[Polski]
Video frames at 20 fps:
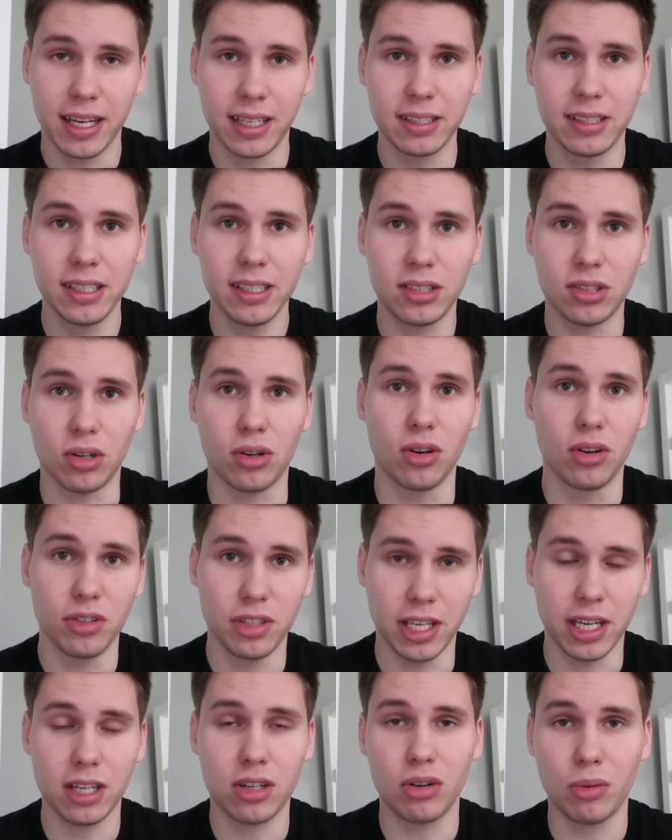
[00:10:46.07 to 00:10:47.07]
gdy to
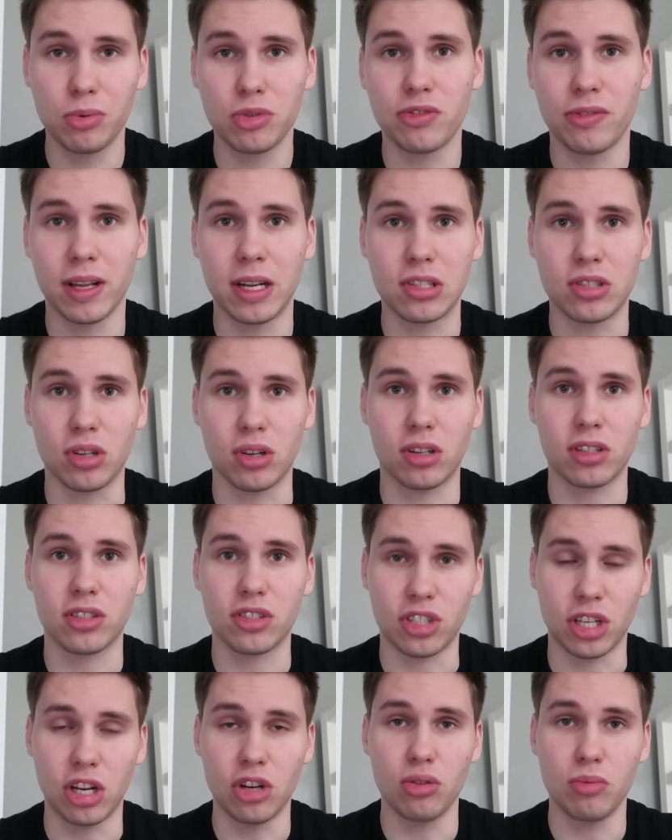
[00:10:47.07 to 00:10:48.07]
Jakub Świerczok
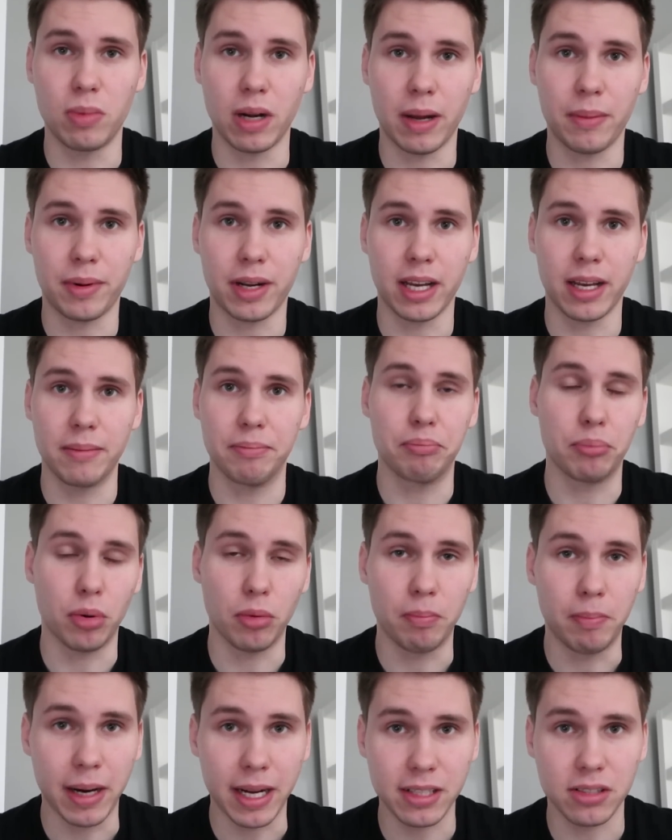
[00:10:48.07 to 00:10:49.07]
strzelił bramkę
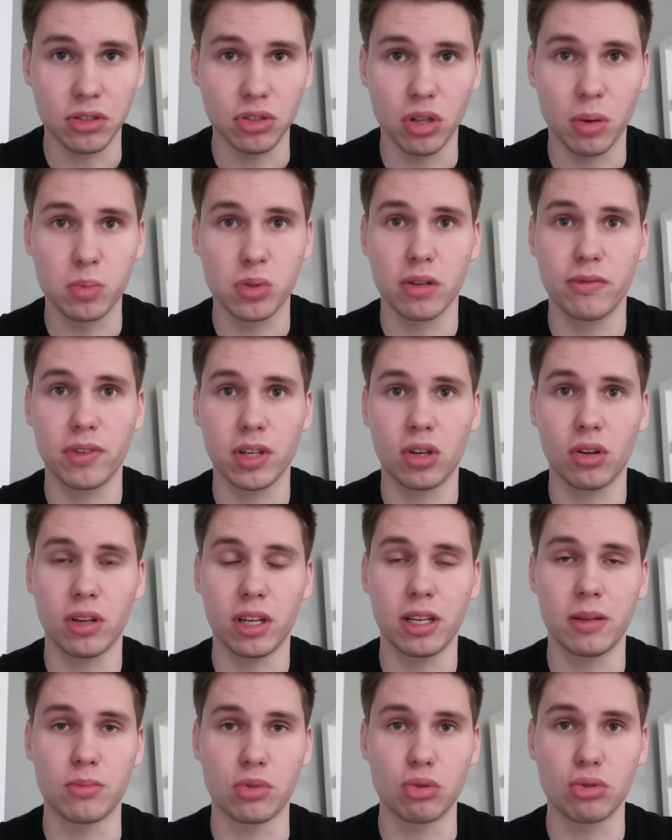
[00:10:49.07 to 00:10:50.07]
po bardzo dobrze
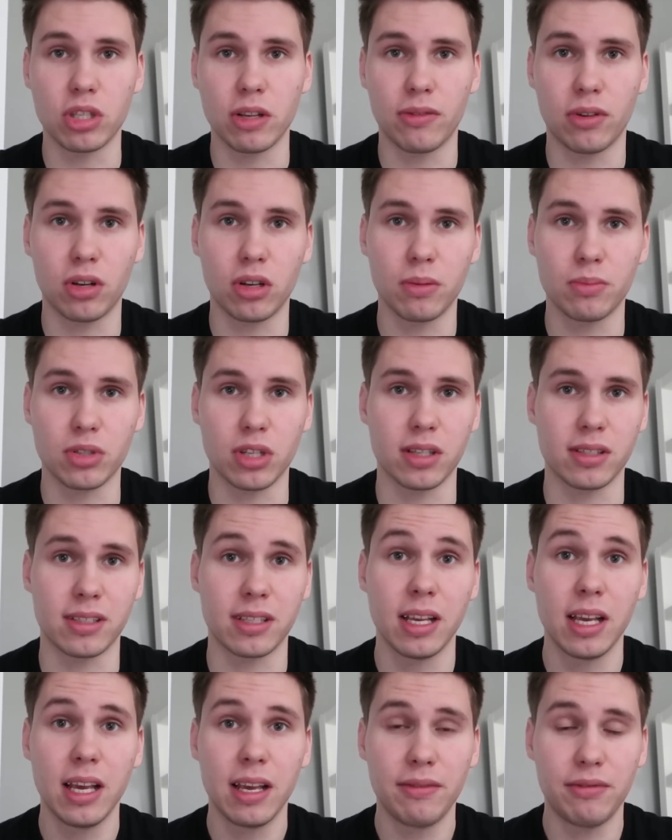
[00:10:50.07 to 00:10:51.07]
wykonanym rzucie wolnym
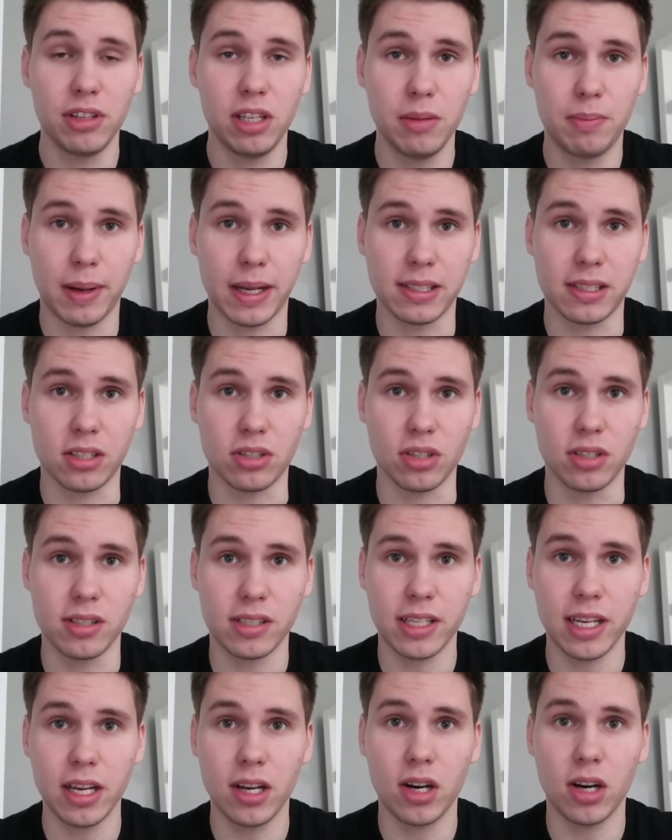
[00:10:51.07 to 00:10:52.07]
przez Filipa
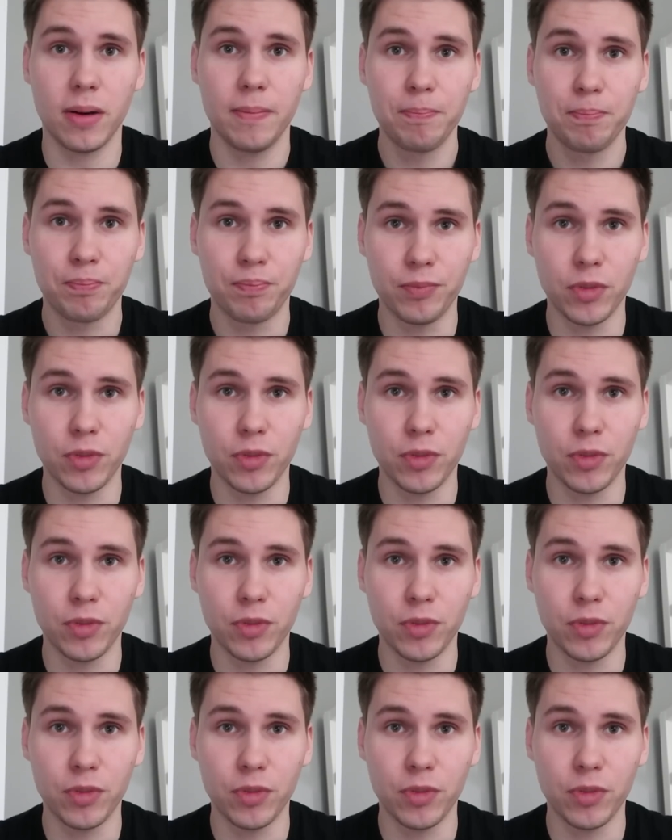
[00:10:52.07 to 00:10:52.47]
Starzyńskiego.